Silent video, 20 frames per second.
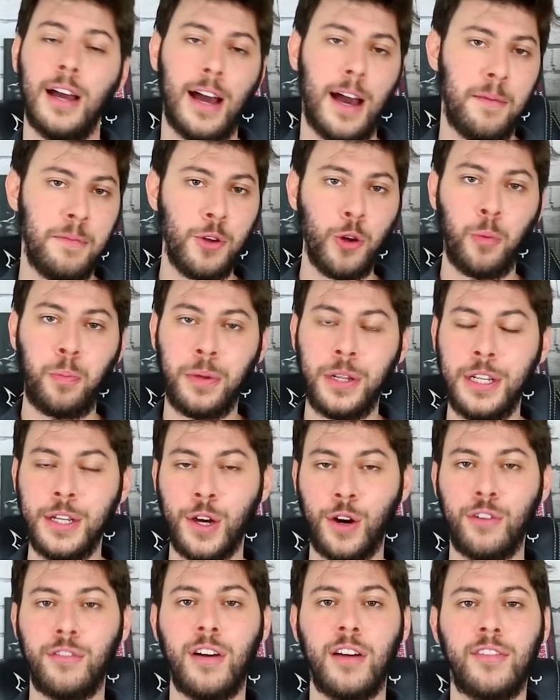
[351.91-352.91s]
a minha
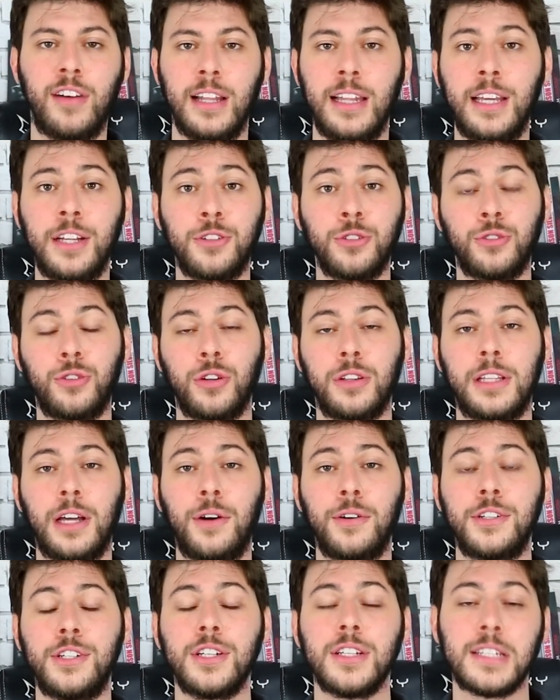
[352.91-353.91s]
opinião vai valer de um
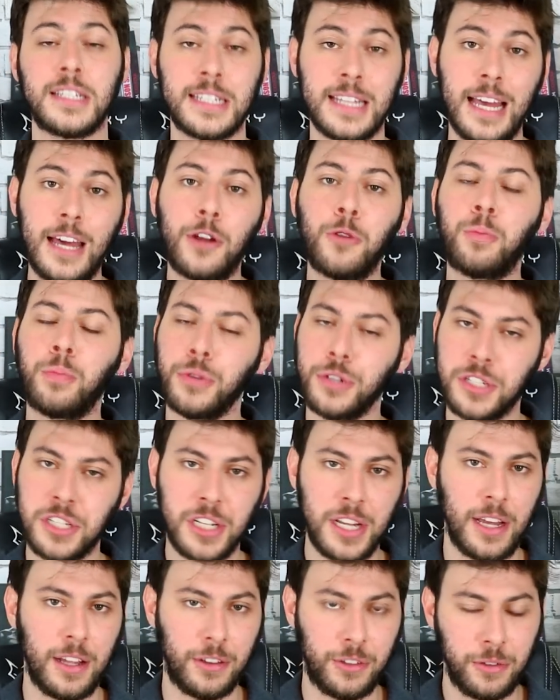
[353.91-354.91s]
total de
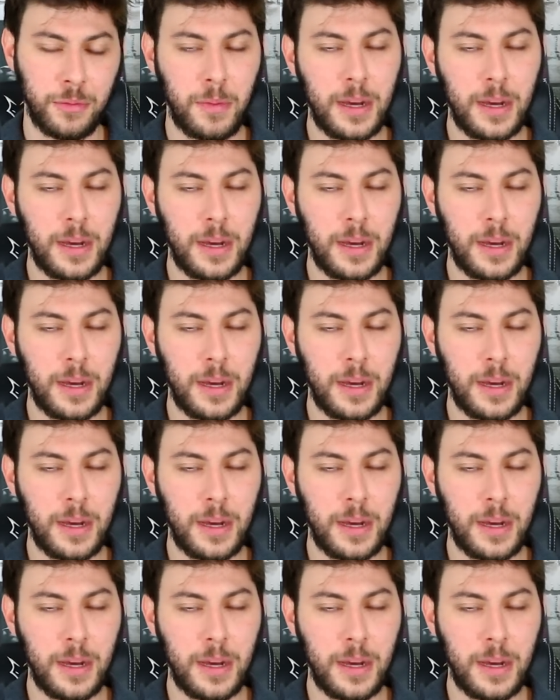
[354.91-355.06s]
0%.